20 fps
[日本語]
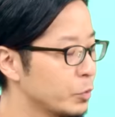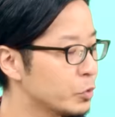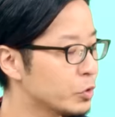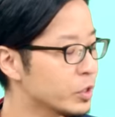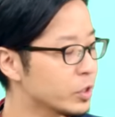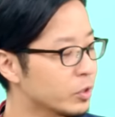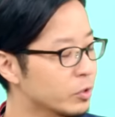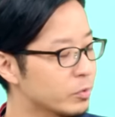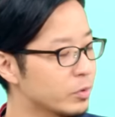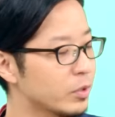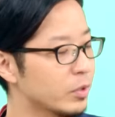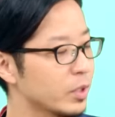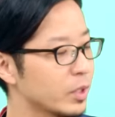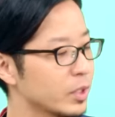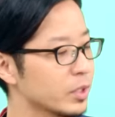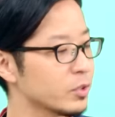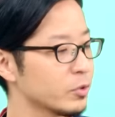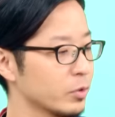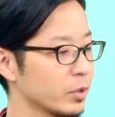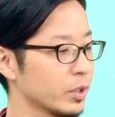うミュージックビデオあ
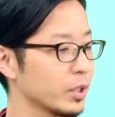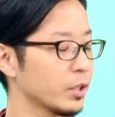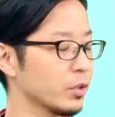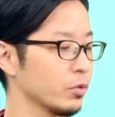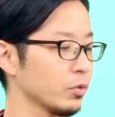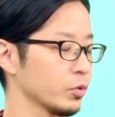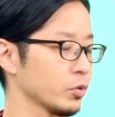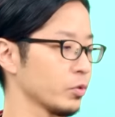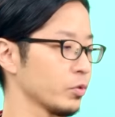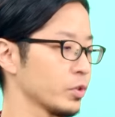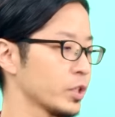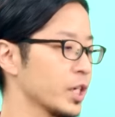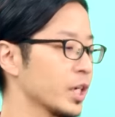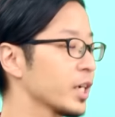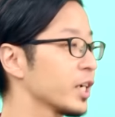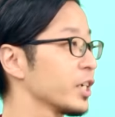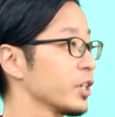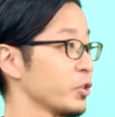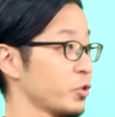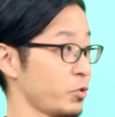れですよね結構その社
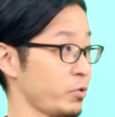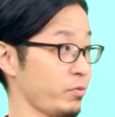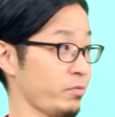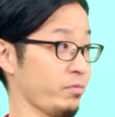会の